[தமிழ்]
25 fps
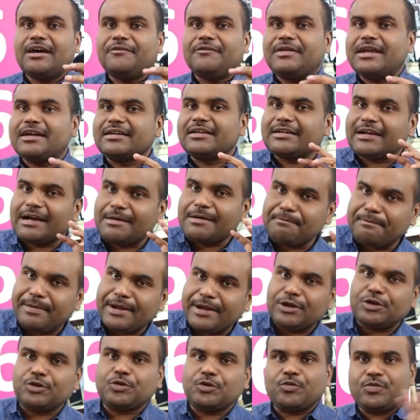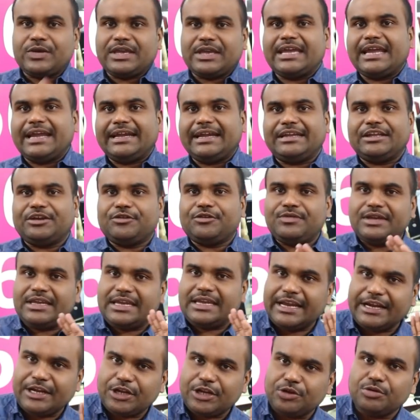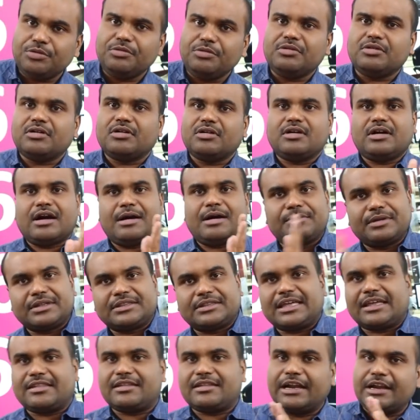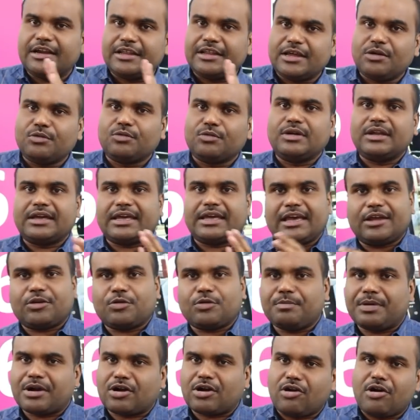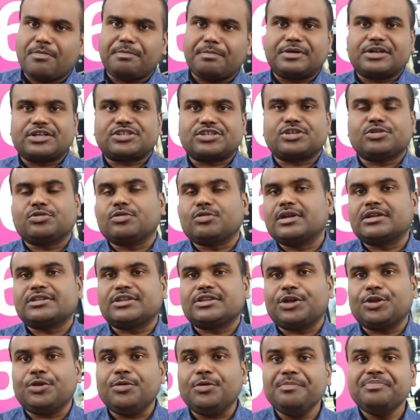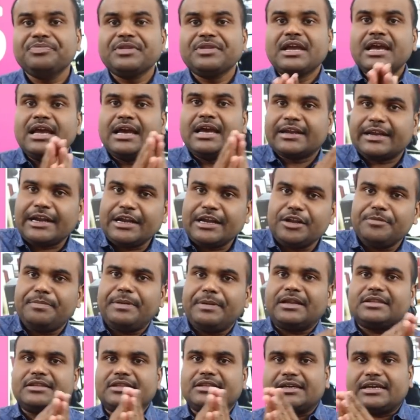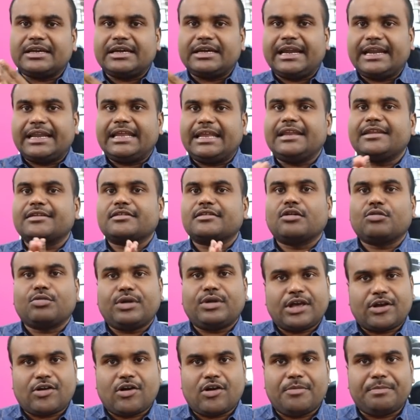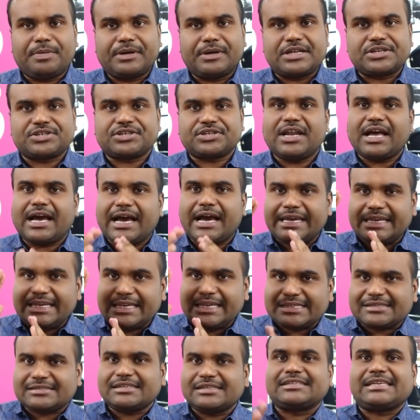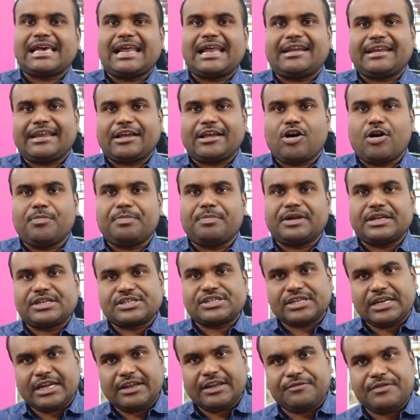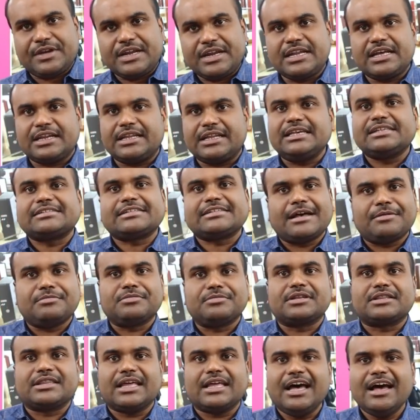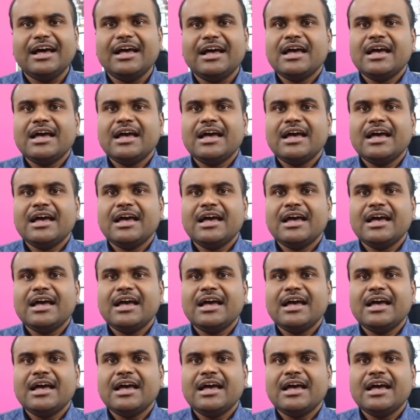வென் கம்பேர்ட் டு விஐடி விஐடியும் அமிர்தா அது ரெண்டு தான் உங்களுக்கே ரொம்ப காம்படிஷன் உங்களுக்கு தெரியும் ரெண்டு பேர்த்துக்கு இடையில் இருக்கக்கூடிய காம்படிஷனில் ஹையஸ்ட் சேலரி காம்படிஷனில் வின்னர் இஸ் அமிர்தா